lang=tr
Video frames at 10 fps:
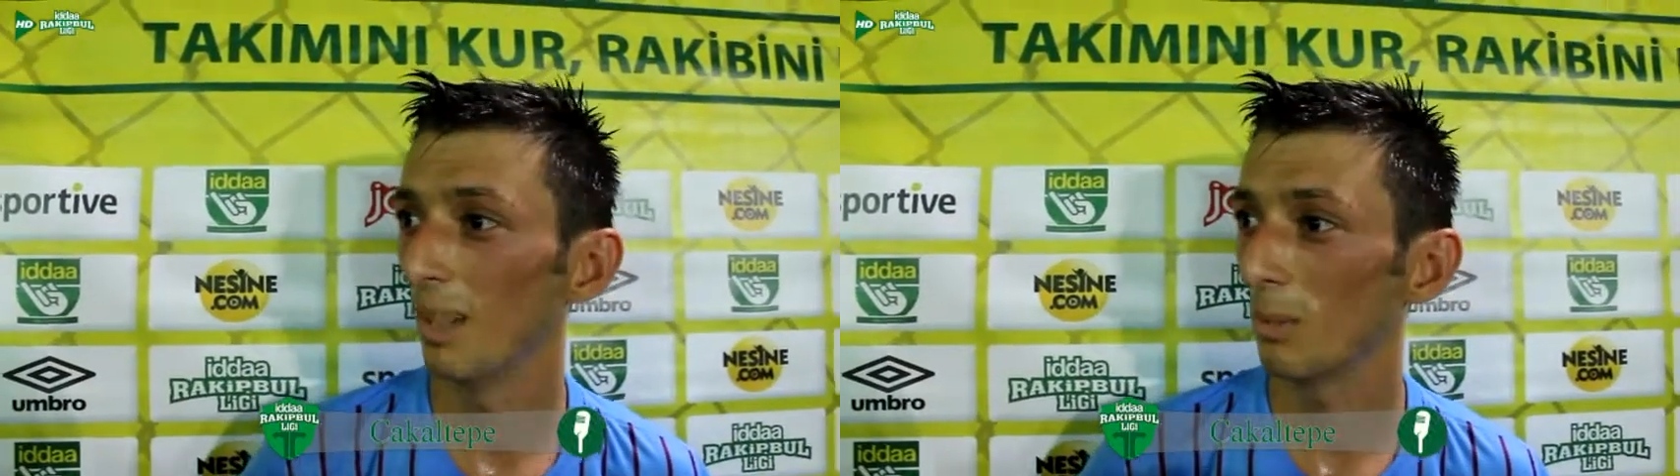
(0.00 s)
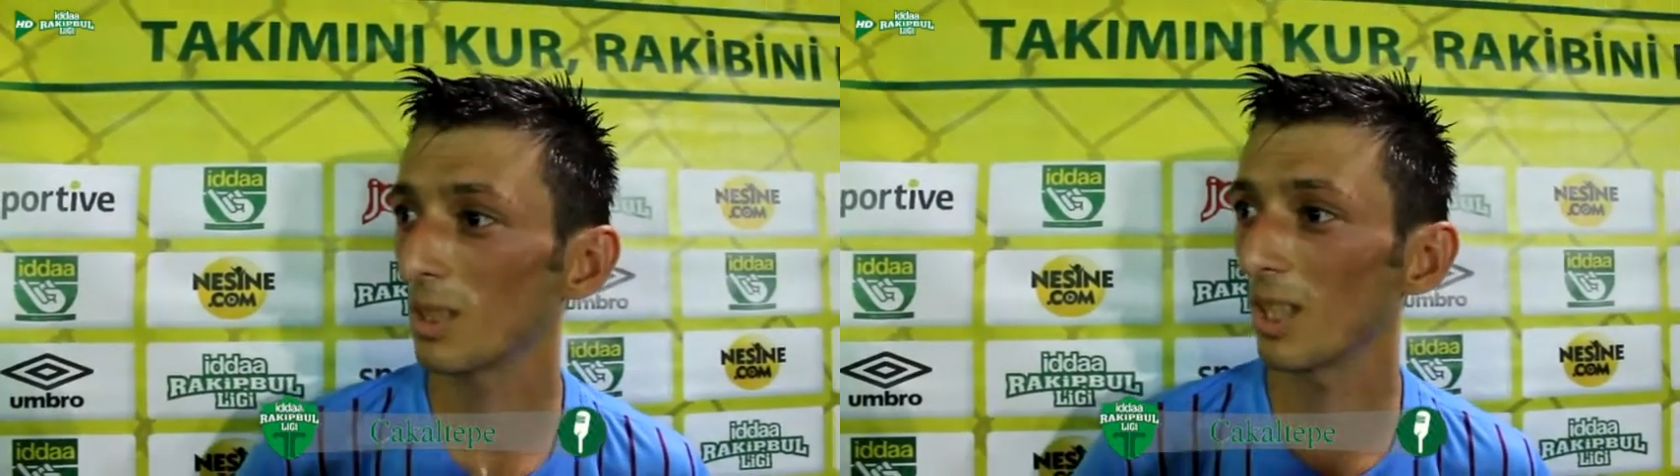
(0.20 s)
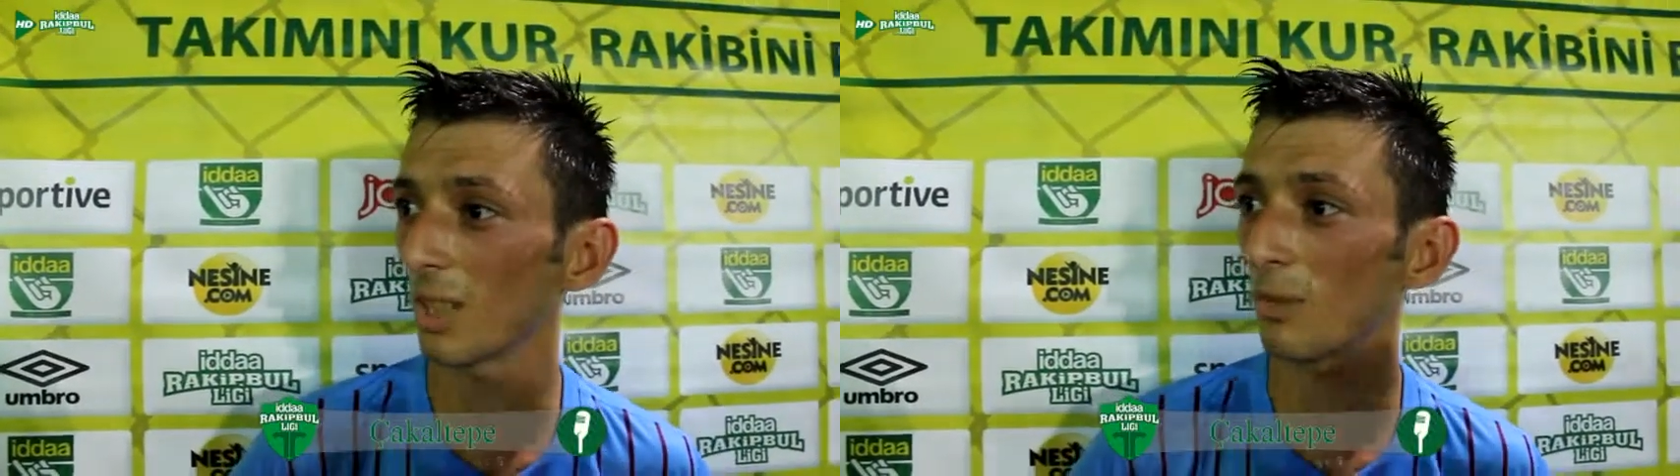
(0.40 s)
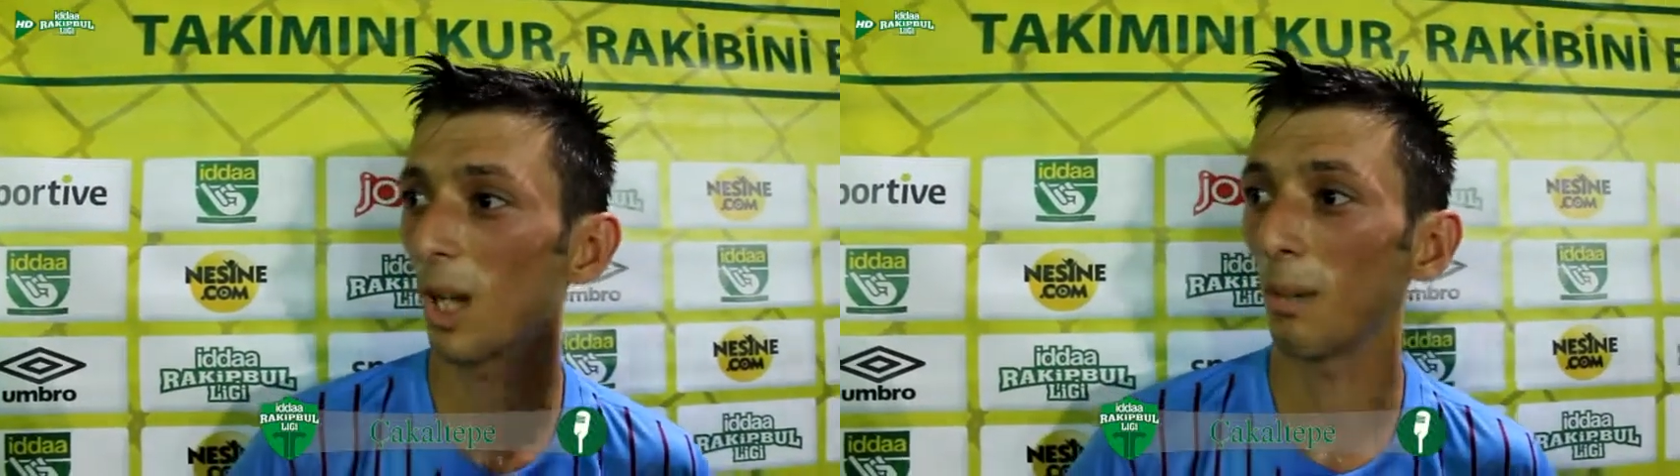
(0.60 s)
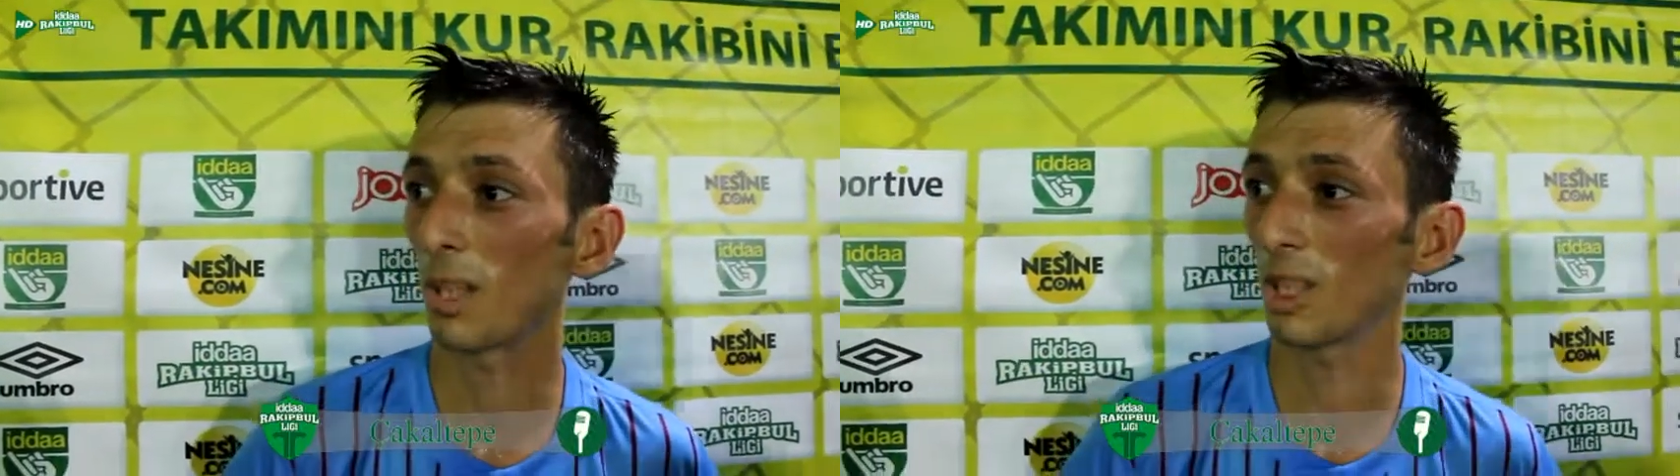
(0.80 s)
Biz rakip
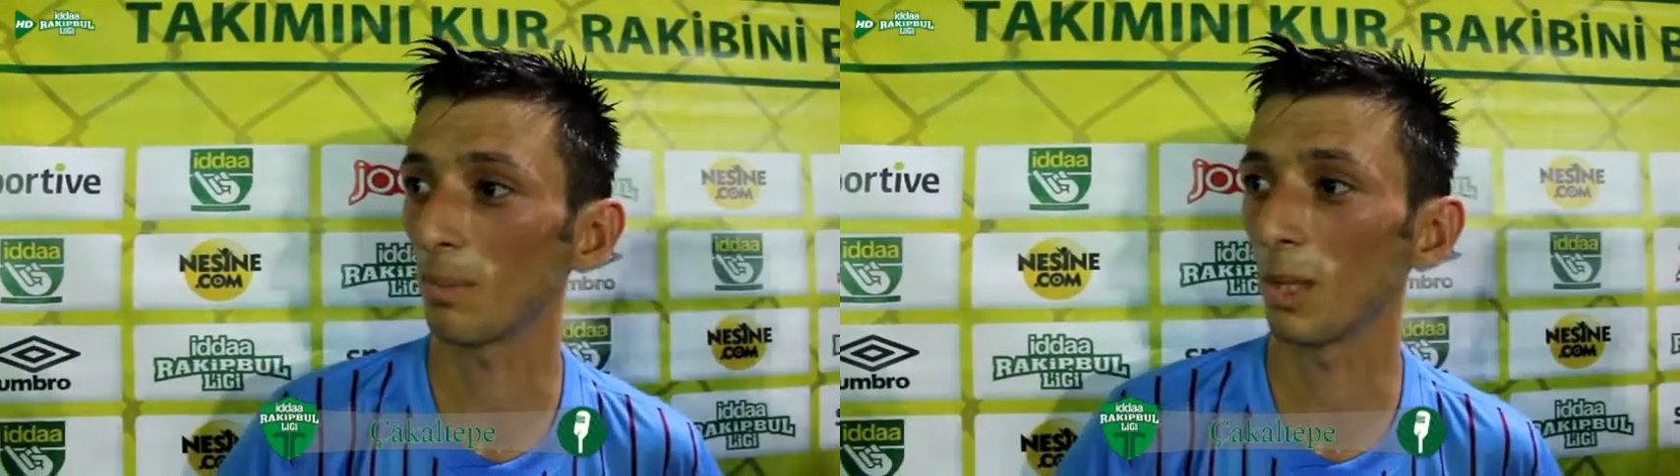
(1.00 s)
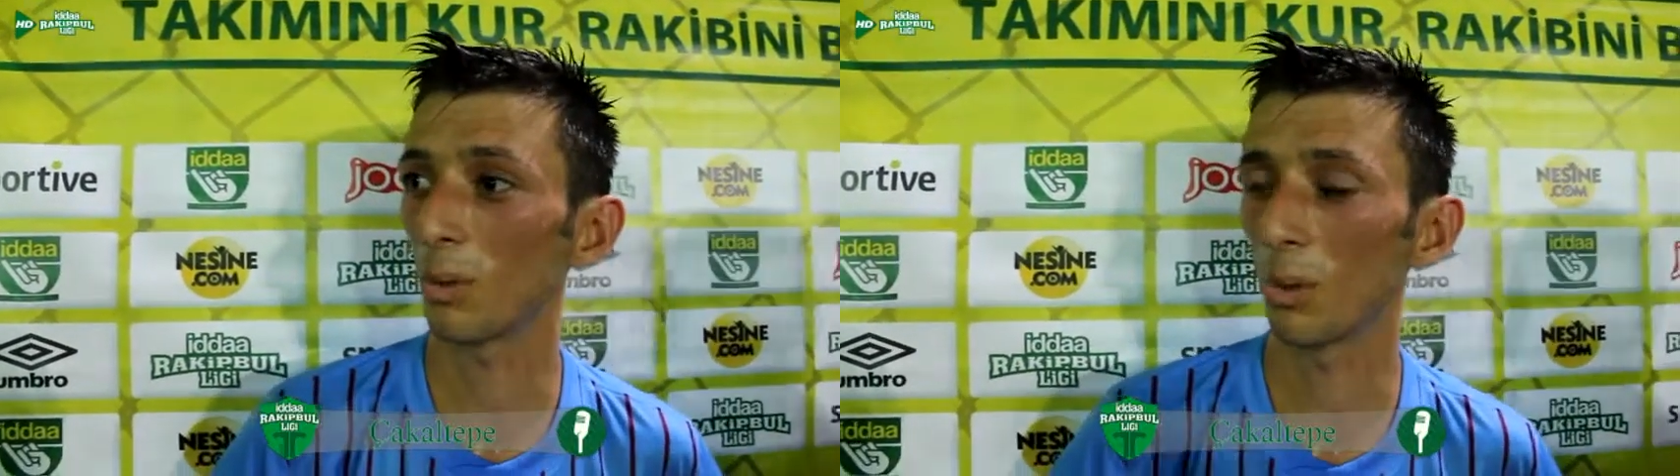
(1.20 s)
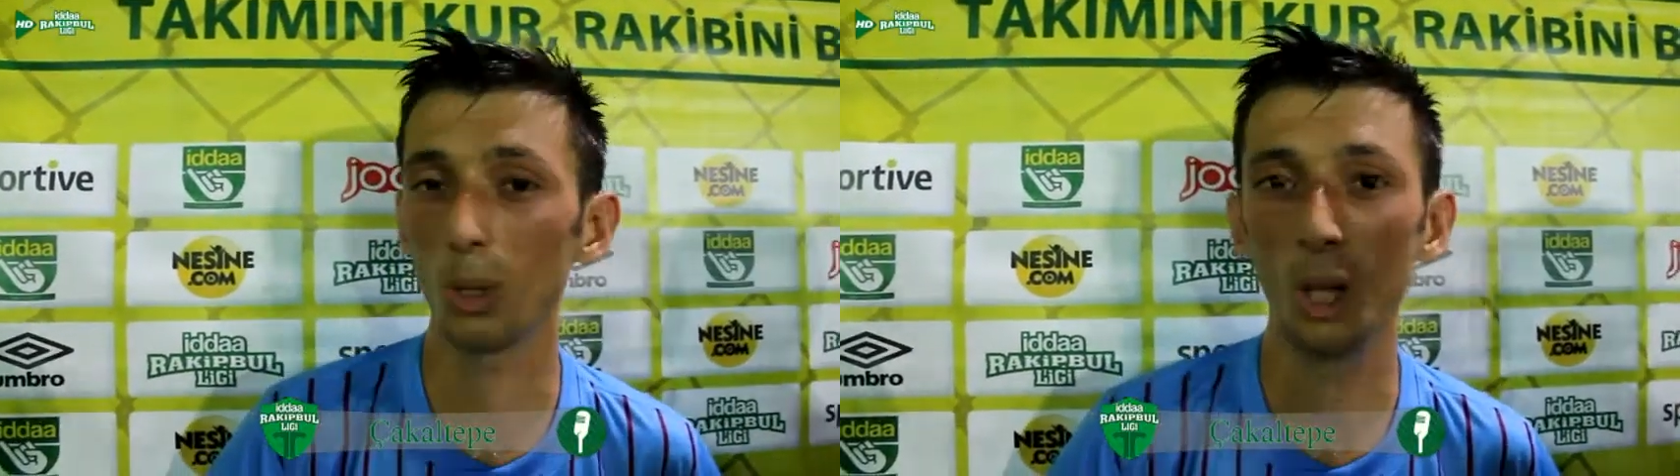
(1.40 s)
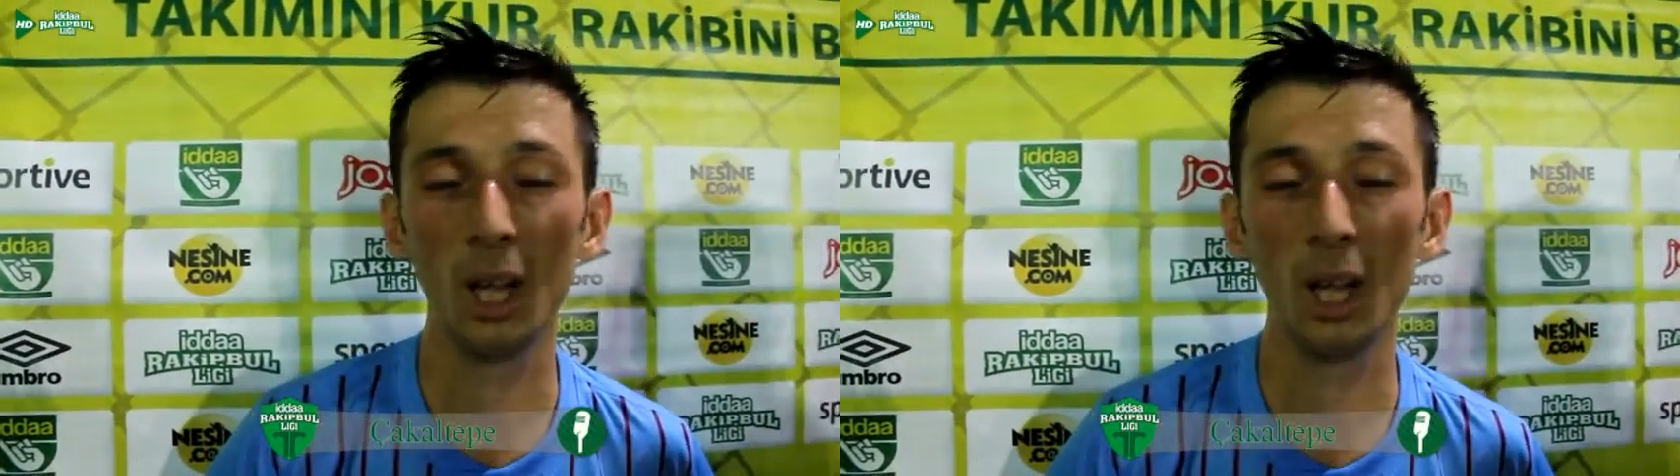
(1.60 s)
daha basit bekliyorduk.